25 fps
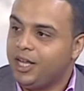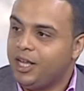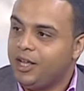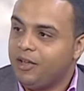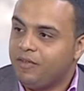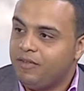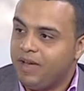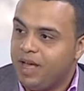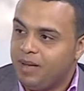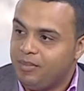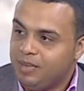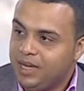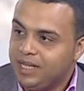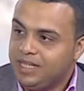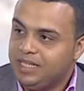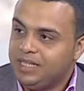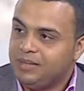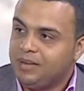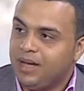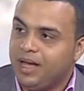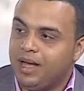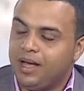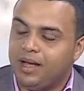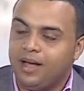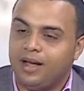فقابلتني
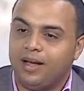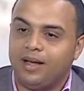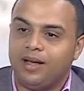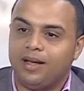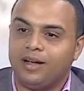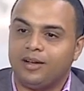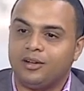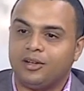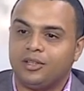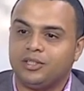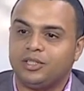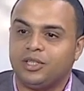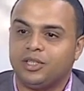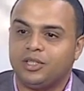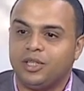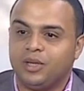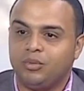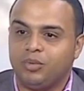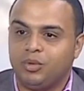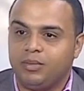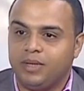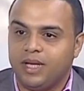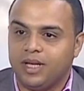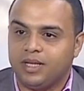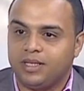بقى قصه
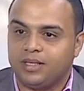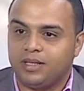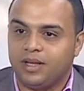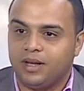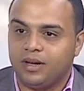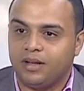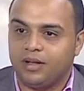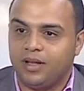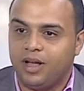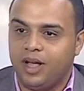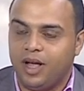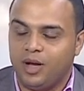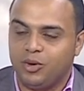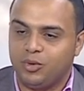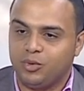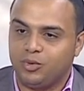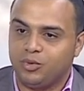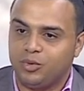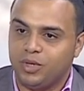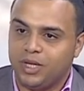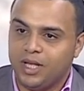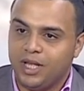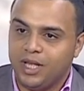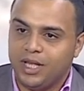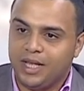المومياء الصارخه او
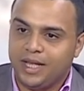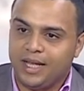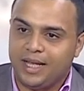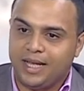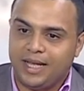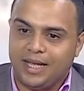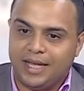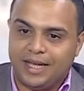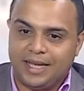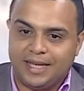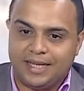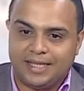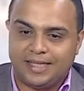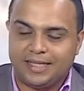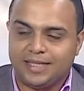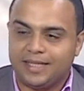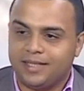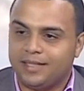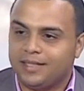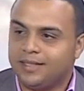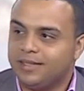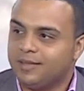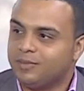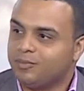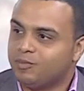
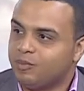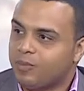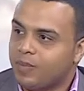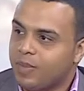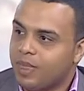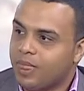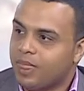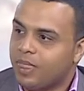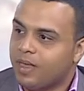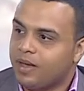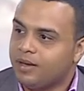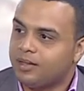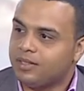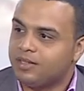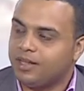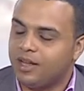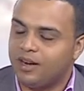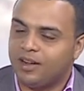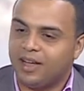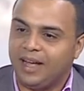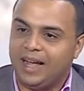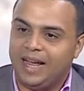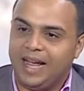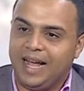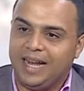آه
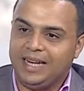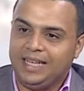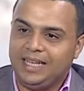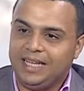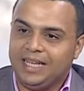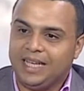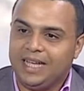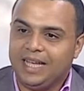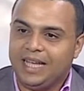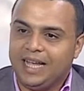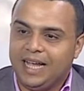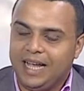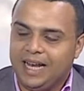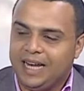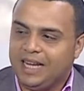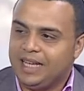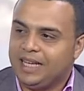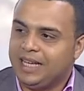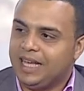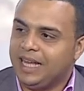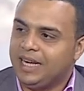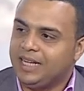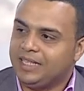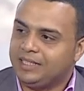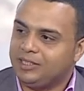الصرخه يعني مم. اللي
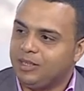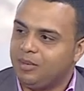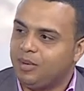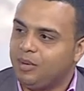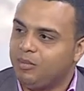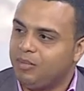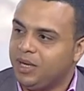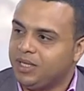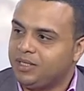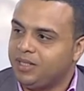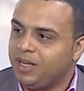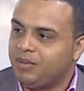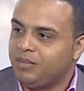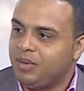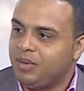كانت طبعا محتار ما